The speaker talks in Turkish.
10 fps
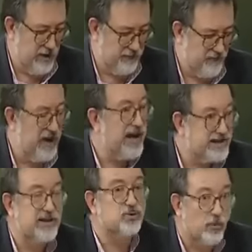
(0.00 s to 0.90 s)
Yani ve
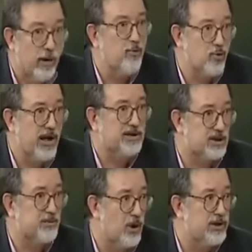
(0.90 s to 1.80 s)
ee, eski Roma
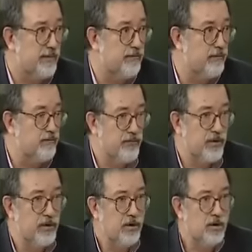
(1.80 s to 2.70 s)
büyükelçisi evet. bu adam.
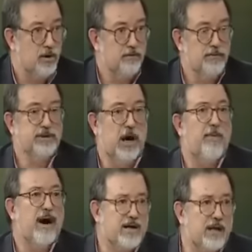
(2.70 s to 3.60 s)
bizim elçilerimiz çok iyi Bir
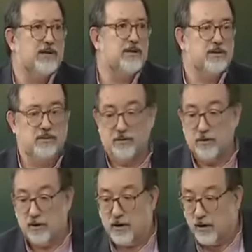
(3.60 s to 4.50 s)
hamakat.
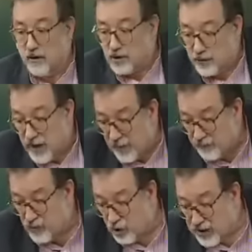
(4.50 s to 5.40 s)

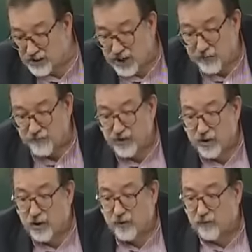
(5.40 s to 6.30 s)
Şimdi Asım Yunan Bey
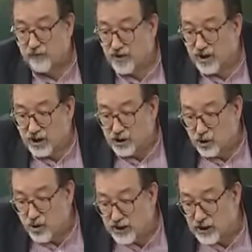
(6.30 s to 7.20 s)
vardır öyle Balkanlar.
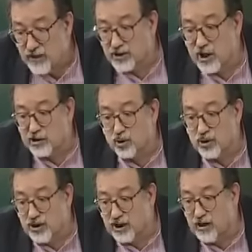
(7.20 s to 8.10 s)
İkinci Dünya Savaşı'ndan
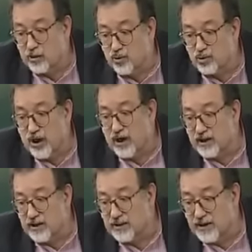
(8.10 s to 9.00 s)
sonra İtalya
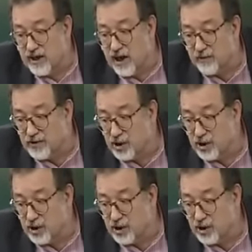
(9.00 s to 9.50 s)
Türkiye'yi adaları geri